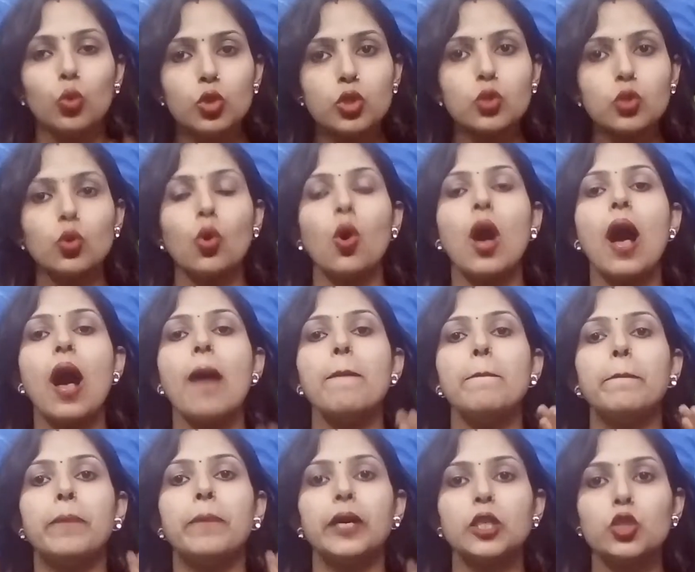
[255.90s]
उसको
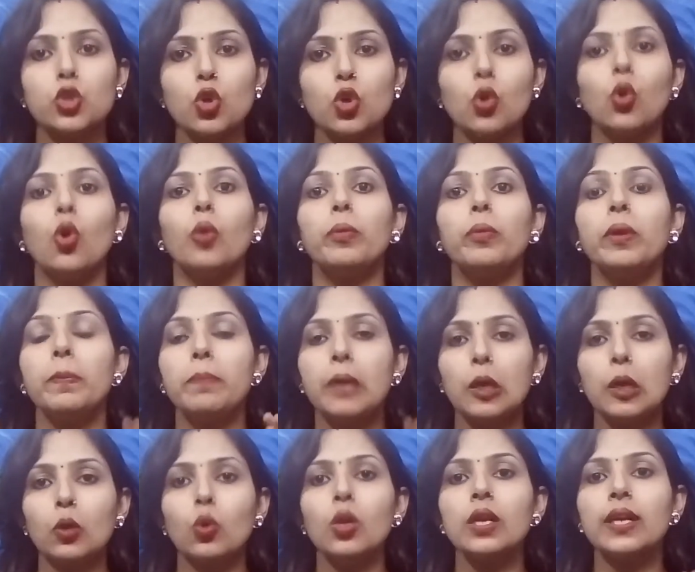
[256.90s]
आप बच्चों को भी
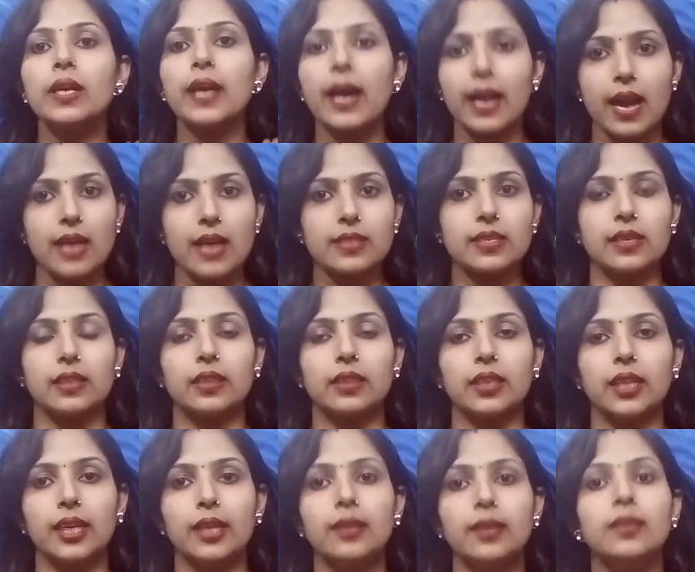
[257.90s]
बिल्कुल करा
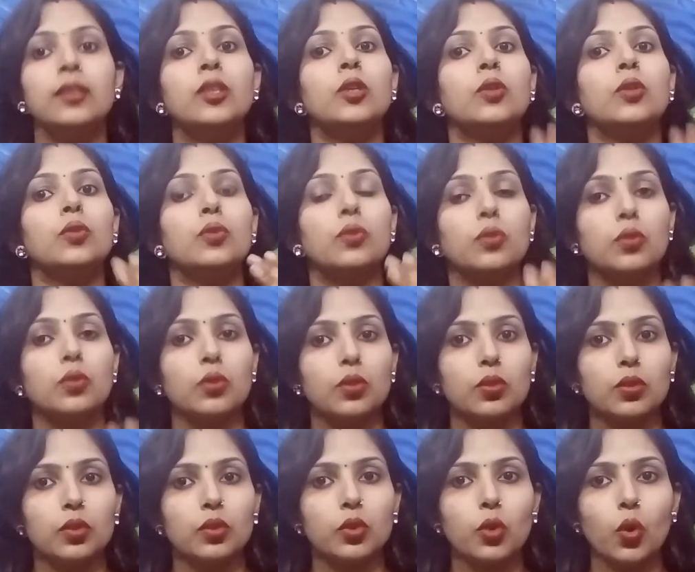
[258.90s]
सकते हैं
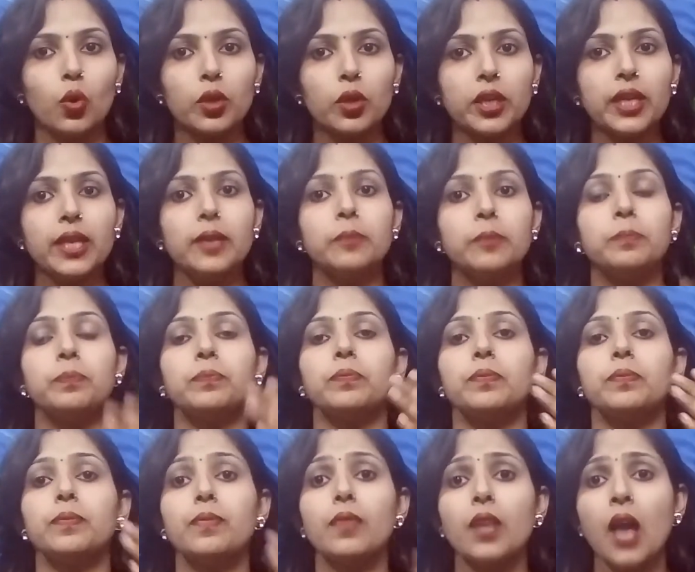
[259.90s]
क्योंकि
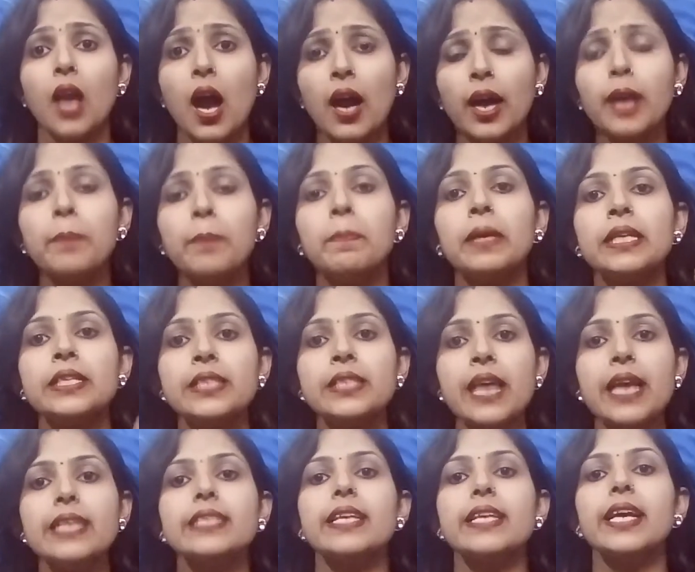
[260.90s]
अगर
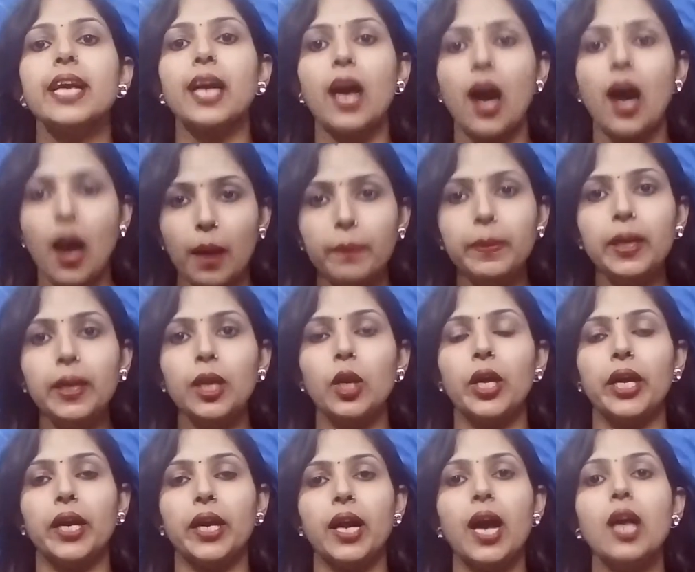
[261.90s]
बच्चा इसे खा भी
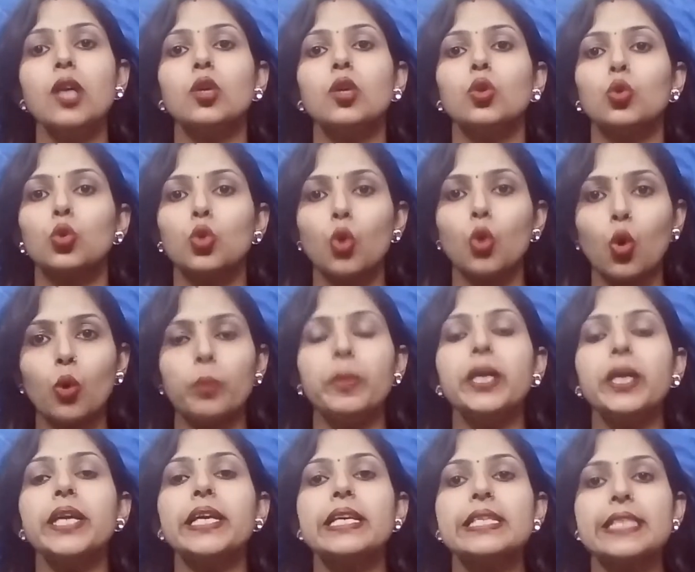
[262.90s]
लेगा तो
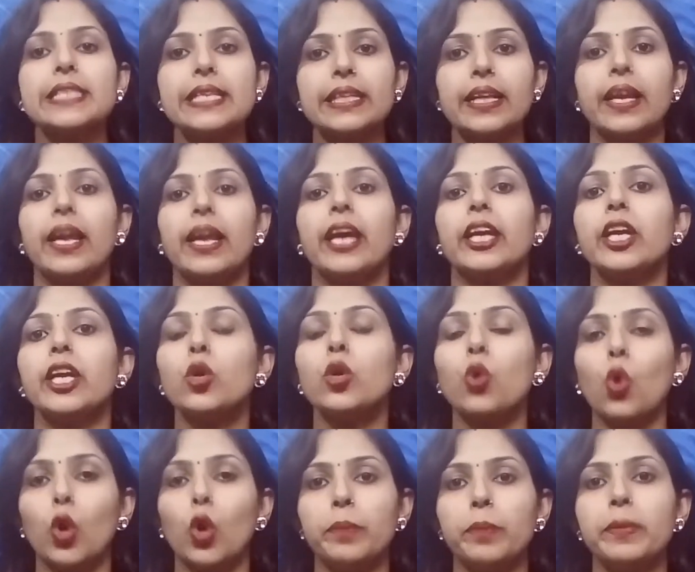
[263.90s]
भी किसी तरह की
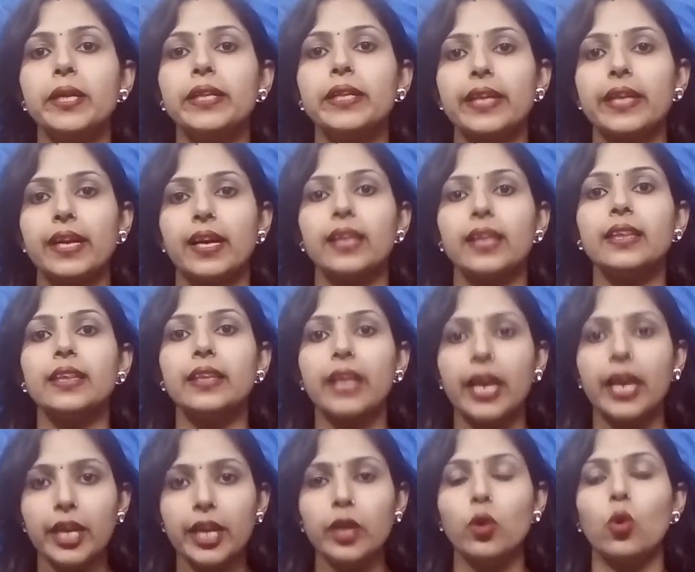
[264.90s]
कोई भी दिक्कत
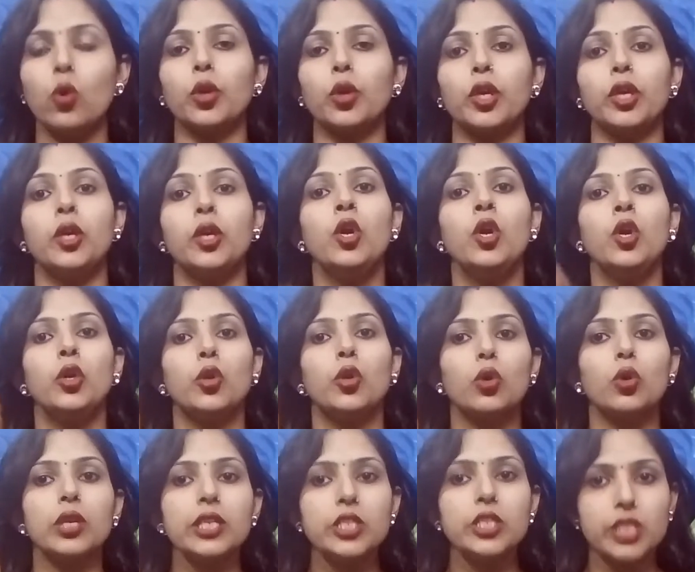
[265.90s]
नहीं होगी
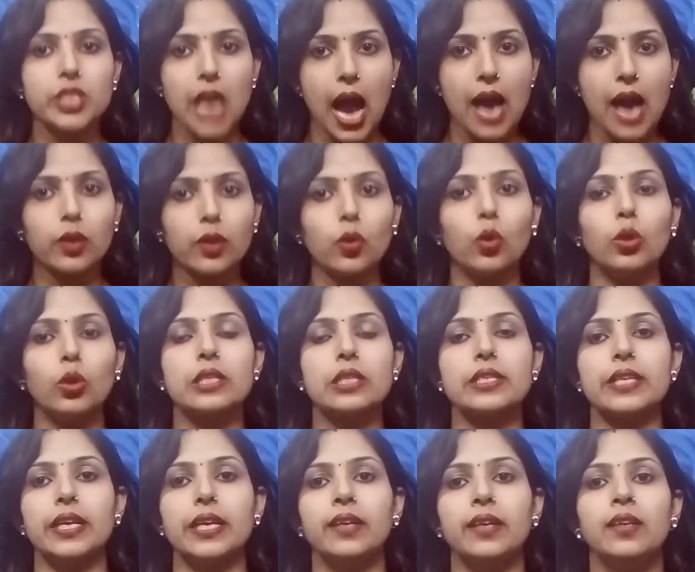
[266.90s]
क्योंकि चारकोल
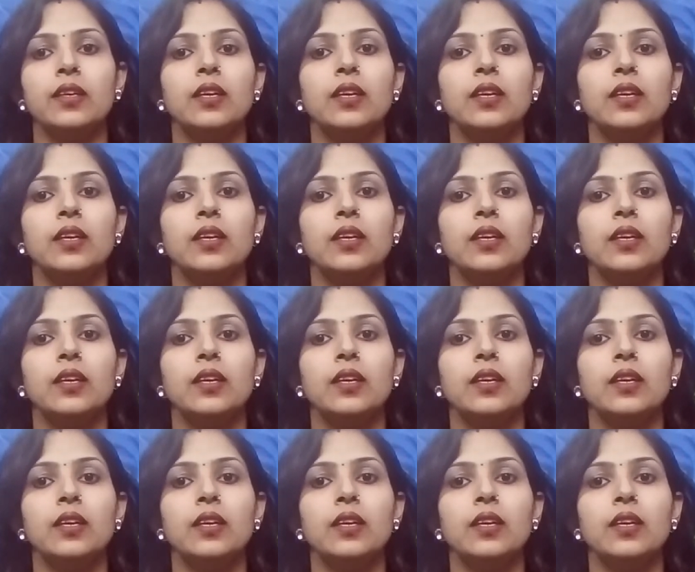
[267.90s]
से